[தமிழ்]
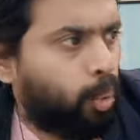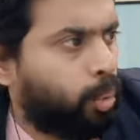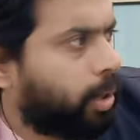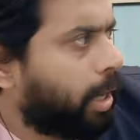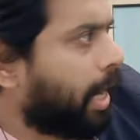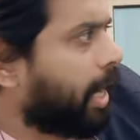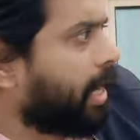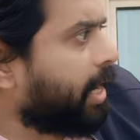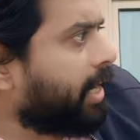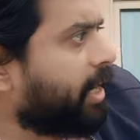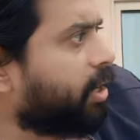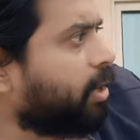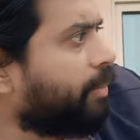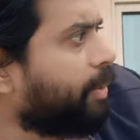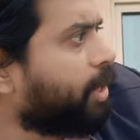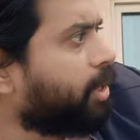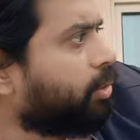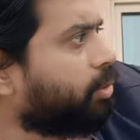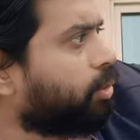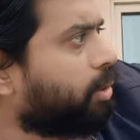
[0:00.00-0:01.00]
ஒரு அரை
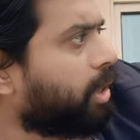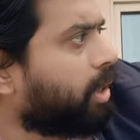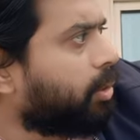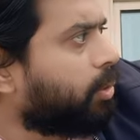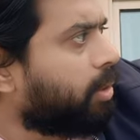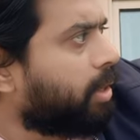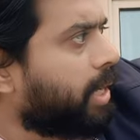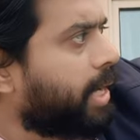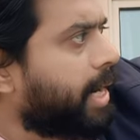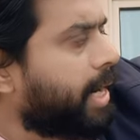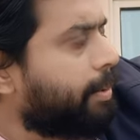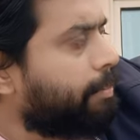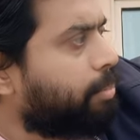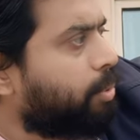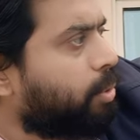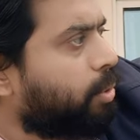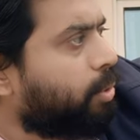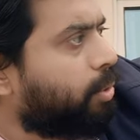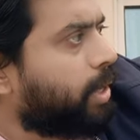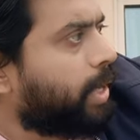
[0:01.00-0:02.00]
கிலோமீட்டர் தூரத்தில் ஒரு லேடி
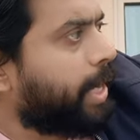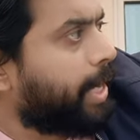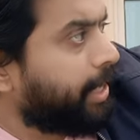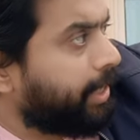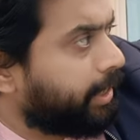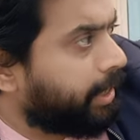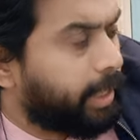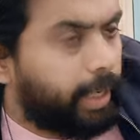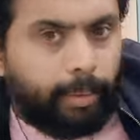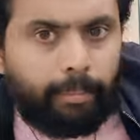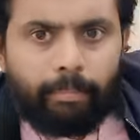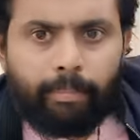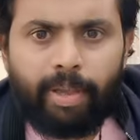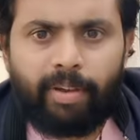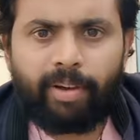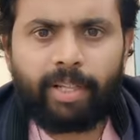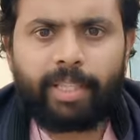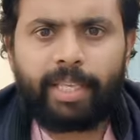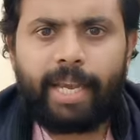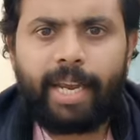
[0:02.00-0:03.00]
போன ஒரு லேடி
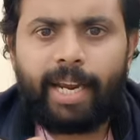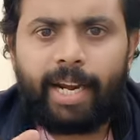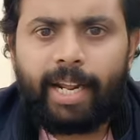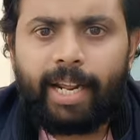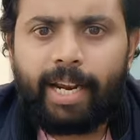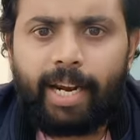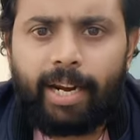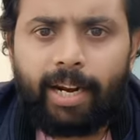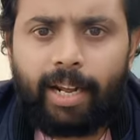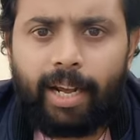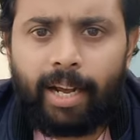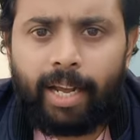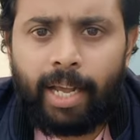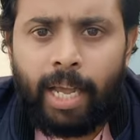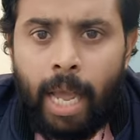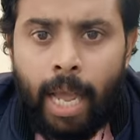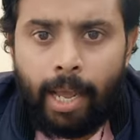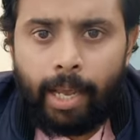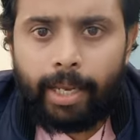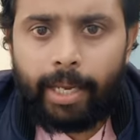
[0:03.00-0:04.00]
திரும்பி வந்து என்கிட்ட
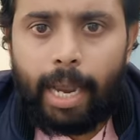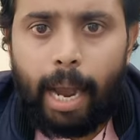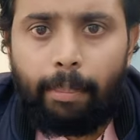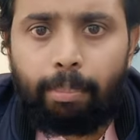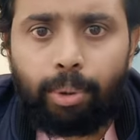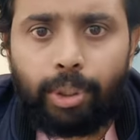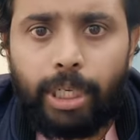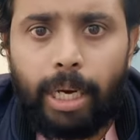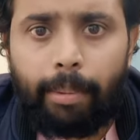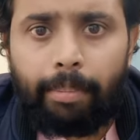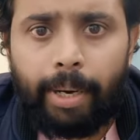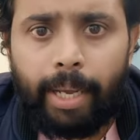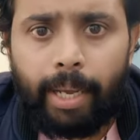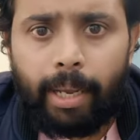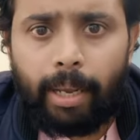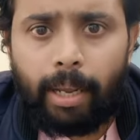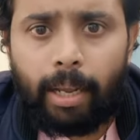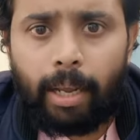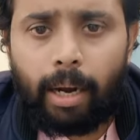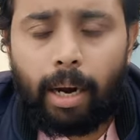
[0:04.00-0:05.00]
கேட்டிருக்காங்க கே பூச்சாப்னே
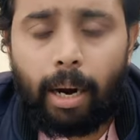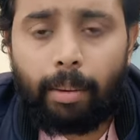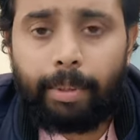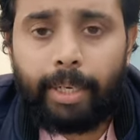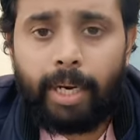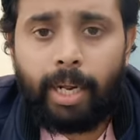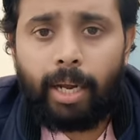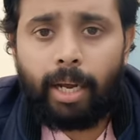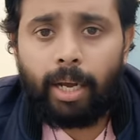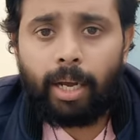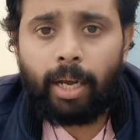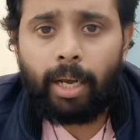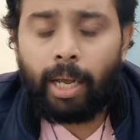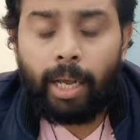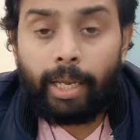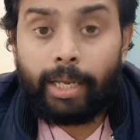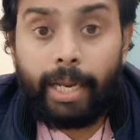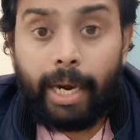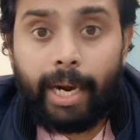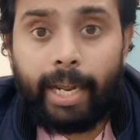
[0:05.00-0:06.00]
அப்படின்னா
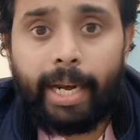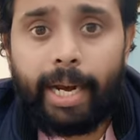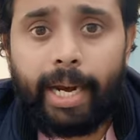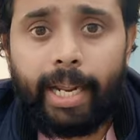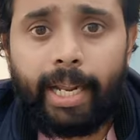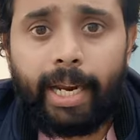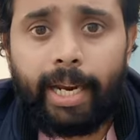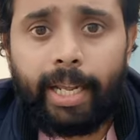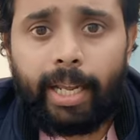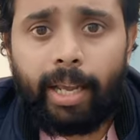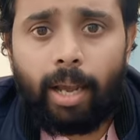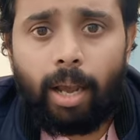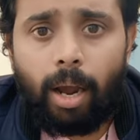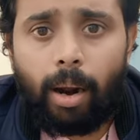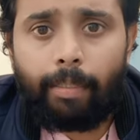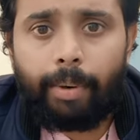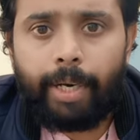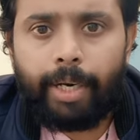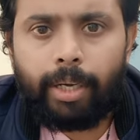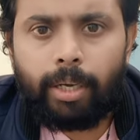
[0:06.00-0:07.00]
என்ன கேட்டிங்க நீங்கள்
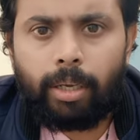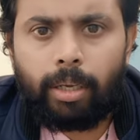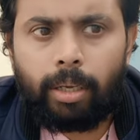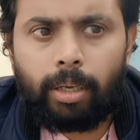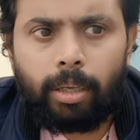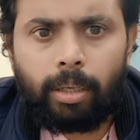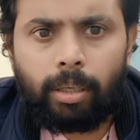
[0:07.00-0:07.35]
அப்படின்னு